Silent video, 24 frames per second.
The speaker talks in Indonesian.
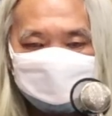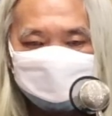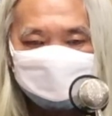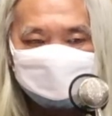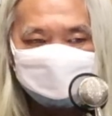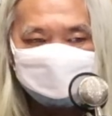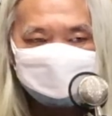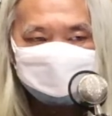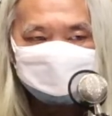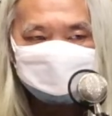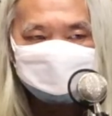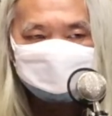ya
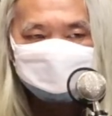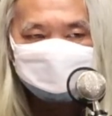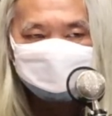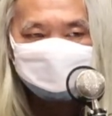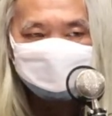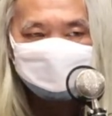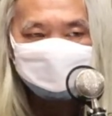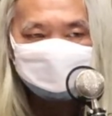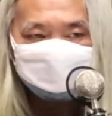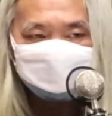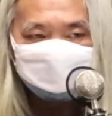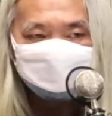
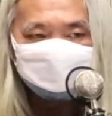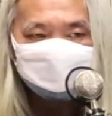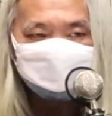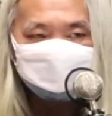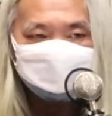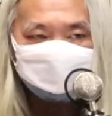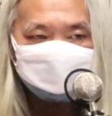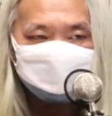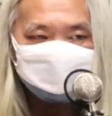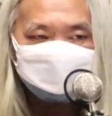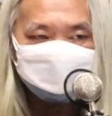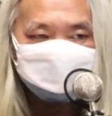dulu
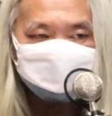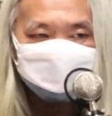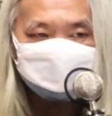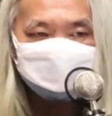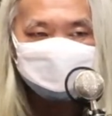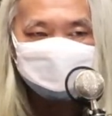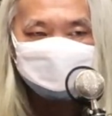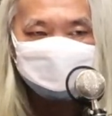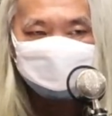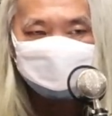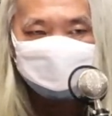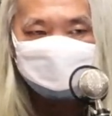kan
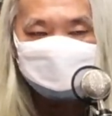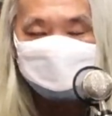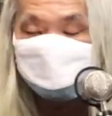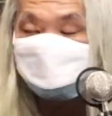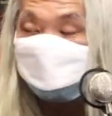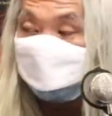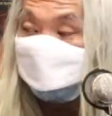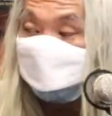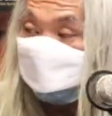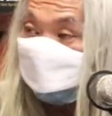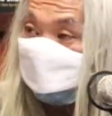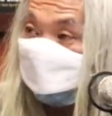kecenderungannya
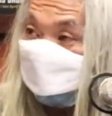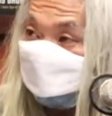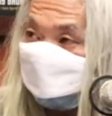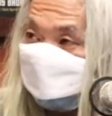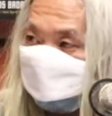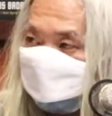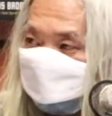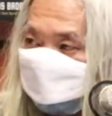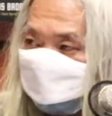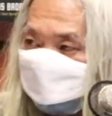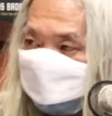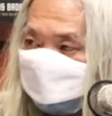balat.
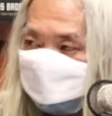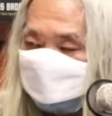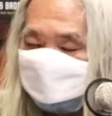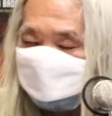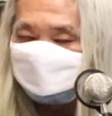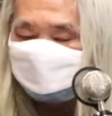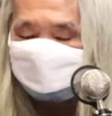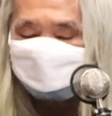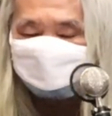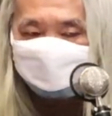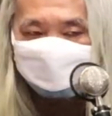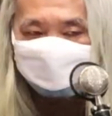
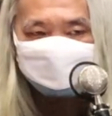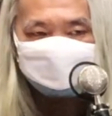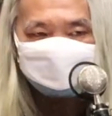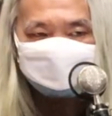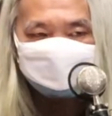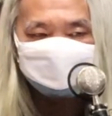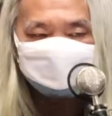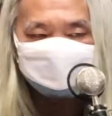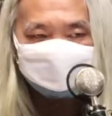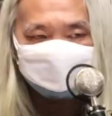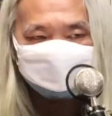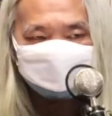Di Bali
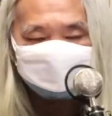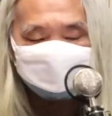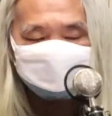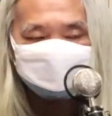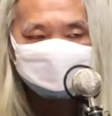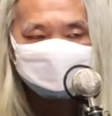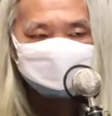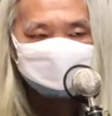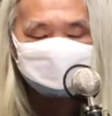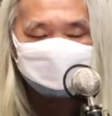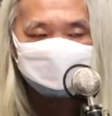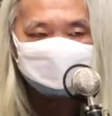ini luar
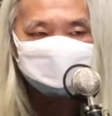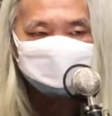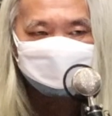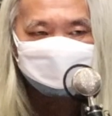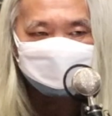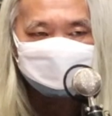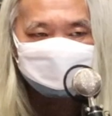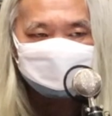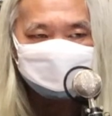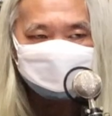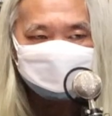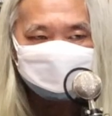biasa
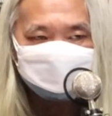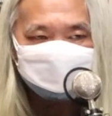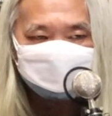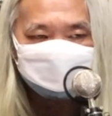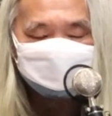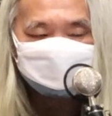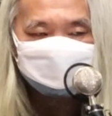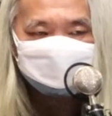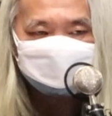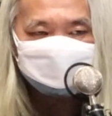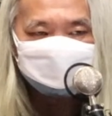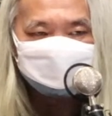perkembangannya,
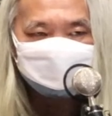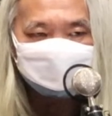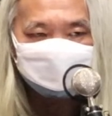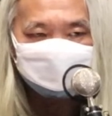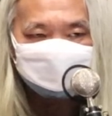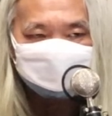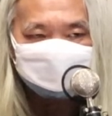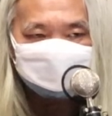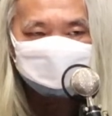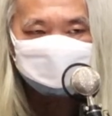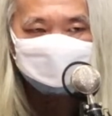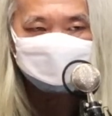tidak
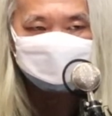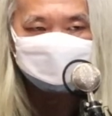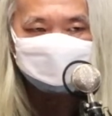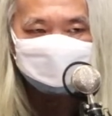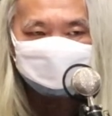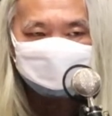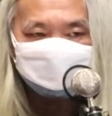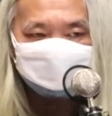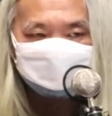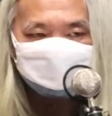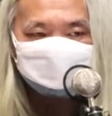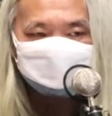hanya
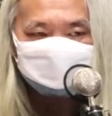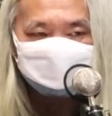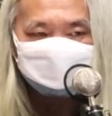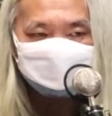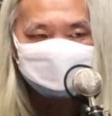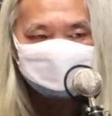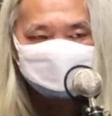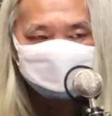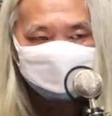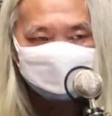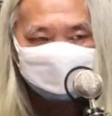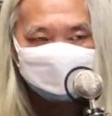balat lalu
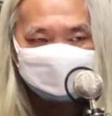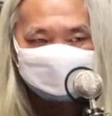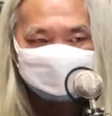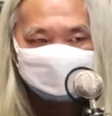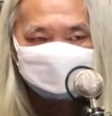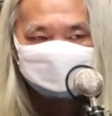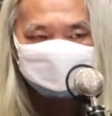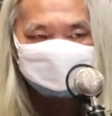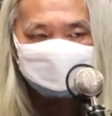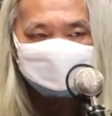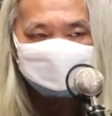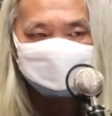menjadi
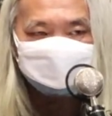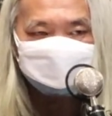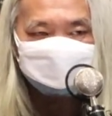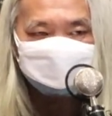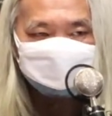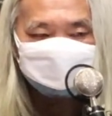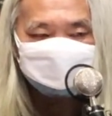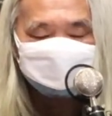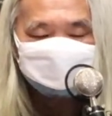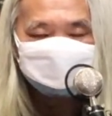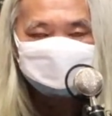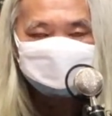beragam
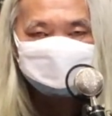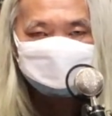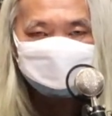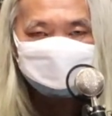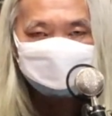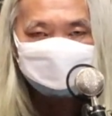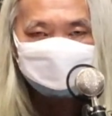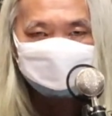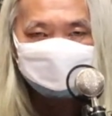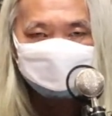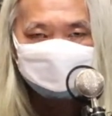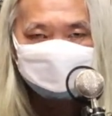sekali.
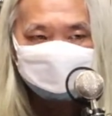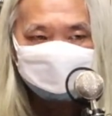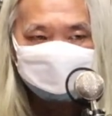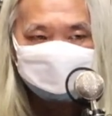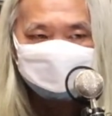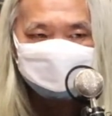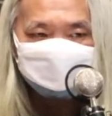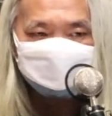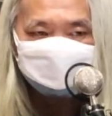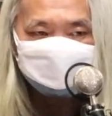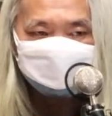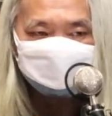
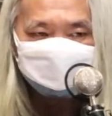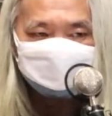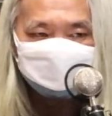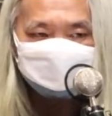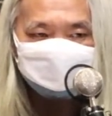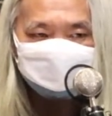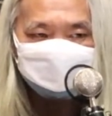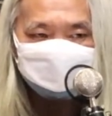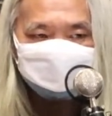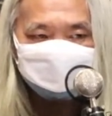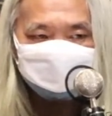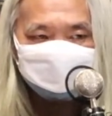Uh,
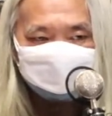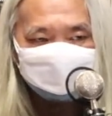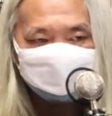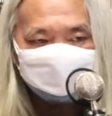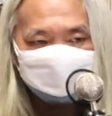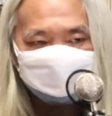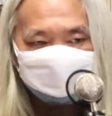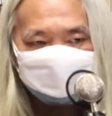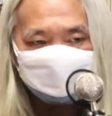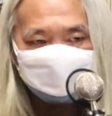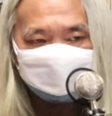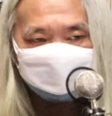dulu
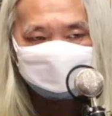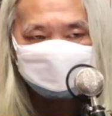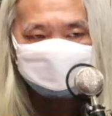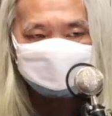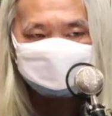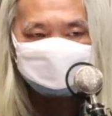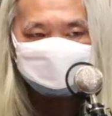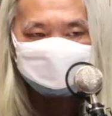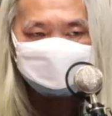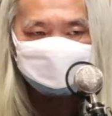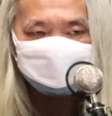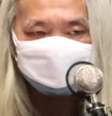kecenderungannya
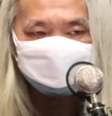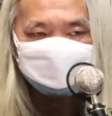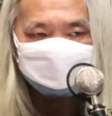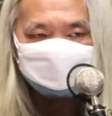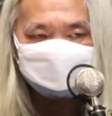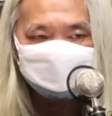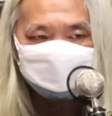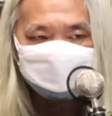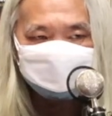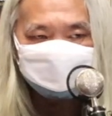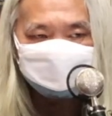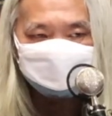akustik,
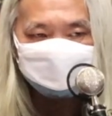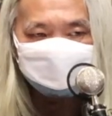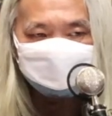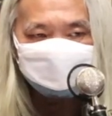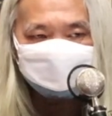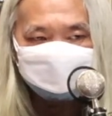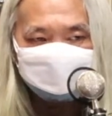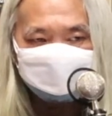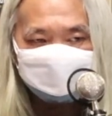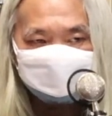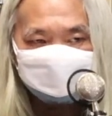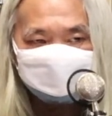
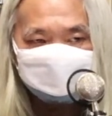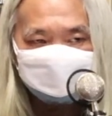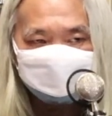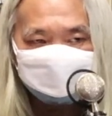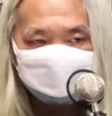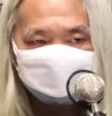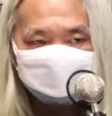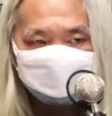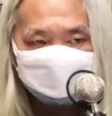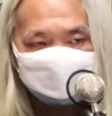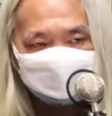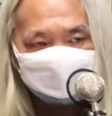kemudian
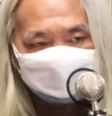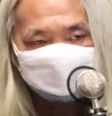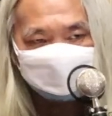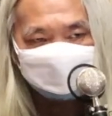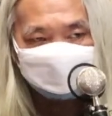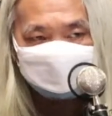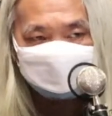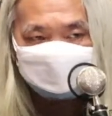berkembang